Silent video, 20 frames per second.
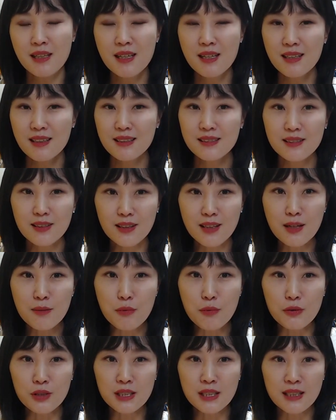그러니까 제가
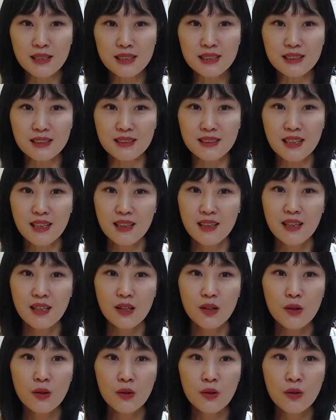보기에는
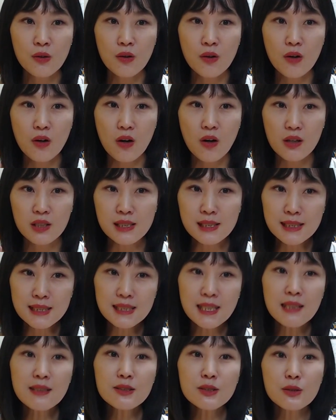어,
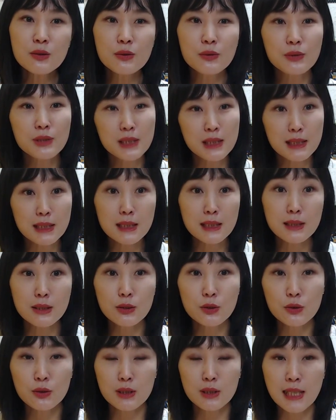일상적으로 지나칠
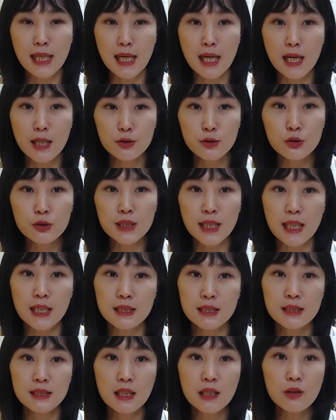수 있는 아주
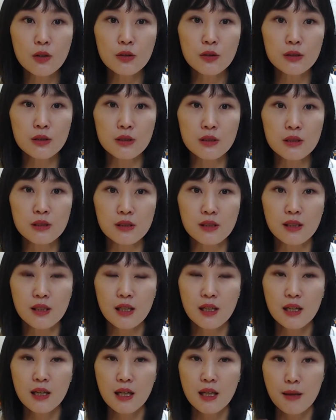작은 사건들을
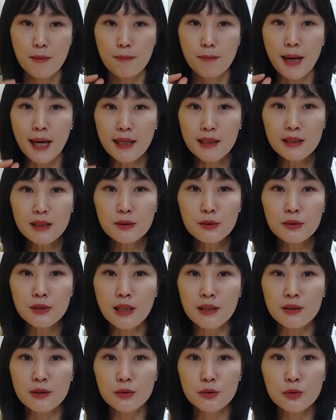마이크로
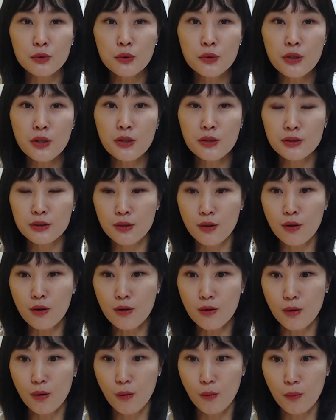단위로 쪼개어서
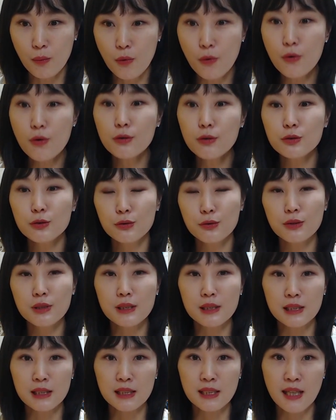보여주고
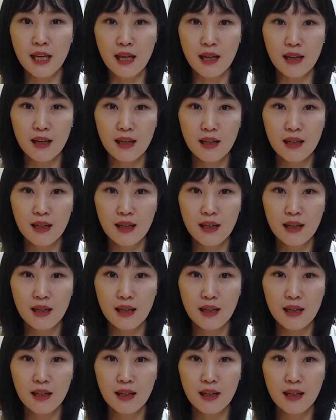있는데